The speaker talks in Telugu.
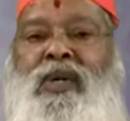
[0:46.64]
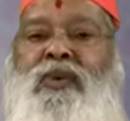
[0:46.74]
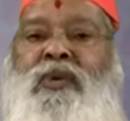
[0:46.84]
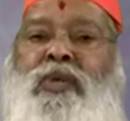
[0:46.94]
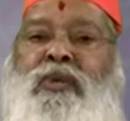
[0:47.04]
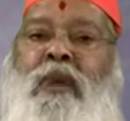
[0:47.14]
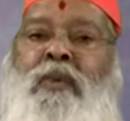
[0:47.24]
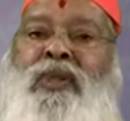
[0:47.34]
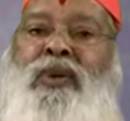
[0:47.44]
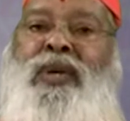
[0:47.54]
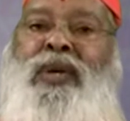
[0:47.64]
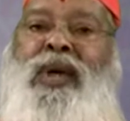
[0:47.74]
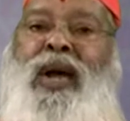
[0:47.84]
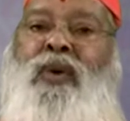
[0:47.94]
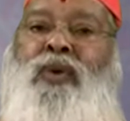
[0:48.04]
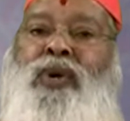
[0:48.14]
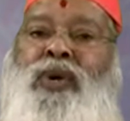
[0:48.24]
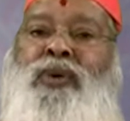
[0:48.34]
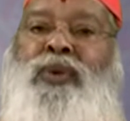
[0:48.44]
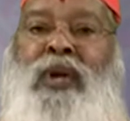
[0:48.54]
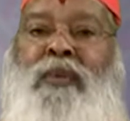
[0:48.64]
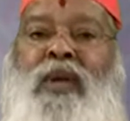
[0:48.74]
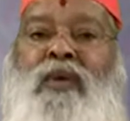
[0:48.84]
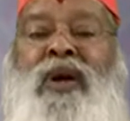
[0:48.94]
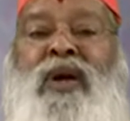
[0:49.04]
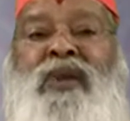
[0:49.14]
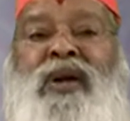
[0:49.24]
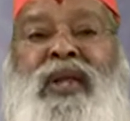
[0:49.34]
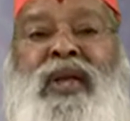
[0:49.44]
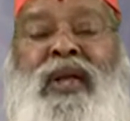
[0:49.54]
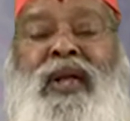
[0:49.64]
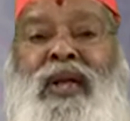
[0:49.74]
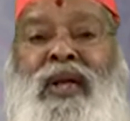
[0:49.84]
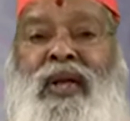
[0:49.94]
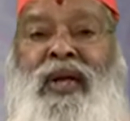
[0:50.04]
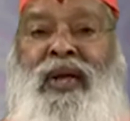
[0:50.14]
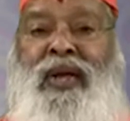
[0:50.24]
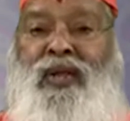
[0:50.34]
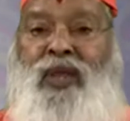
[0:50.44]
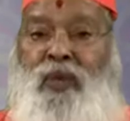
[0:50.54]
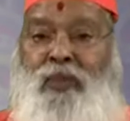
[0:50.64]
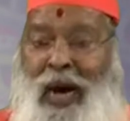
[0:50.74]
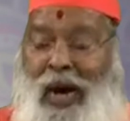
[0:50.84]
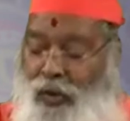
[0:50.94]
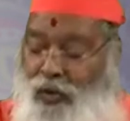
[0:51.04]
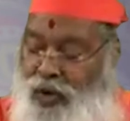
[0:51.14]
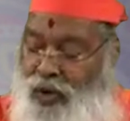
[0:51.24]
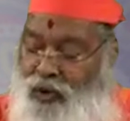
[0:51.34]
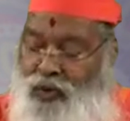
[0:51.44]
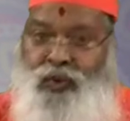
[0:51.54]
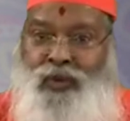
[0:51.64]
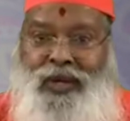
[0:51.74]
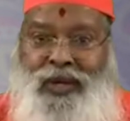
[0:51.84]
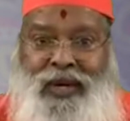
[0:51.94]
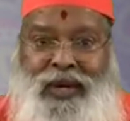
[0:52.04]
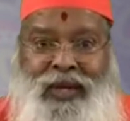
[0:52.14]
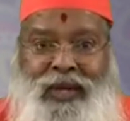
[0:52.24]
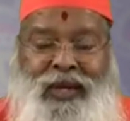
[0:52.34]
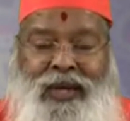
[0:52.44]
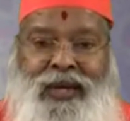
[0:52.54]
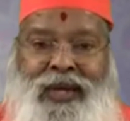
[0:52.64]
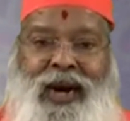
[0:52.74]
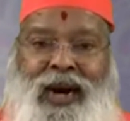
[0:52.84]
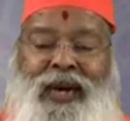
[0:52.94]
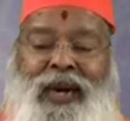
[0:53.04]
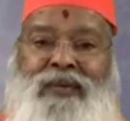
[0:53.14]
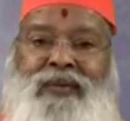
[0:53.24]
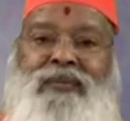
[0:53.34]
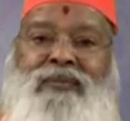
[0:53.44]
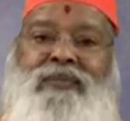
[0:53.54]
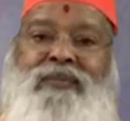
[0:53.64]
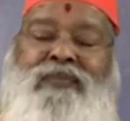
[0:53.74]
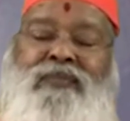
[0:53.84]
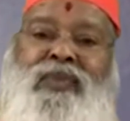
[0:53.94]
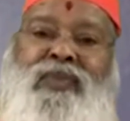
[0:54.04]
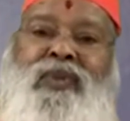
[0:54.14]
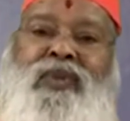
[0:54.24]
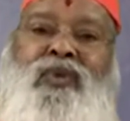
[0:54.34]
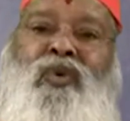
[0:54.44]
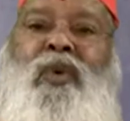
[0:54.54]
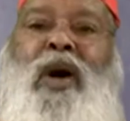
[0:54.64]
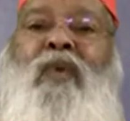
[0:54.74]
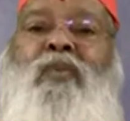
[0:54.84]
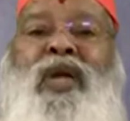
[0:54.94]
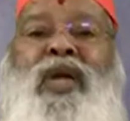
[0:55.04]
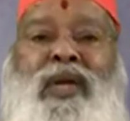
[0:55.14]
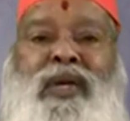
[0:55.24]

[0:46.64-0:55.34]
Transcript: విశ్వామిత్రుడికి అటు ఇటు నిలబడి ఉన్నటువంటి ఇద్దరు బాలకులను చూసి ఇలా అడిగాడు ఓ మహాముని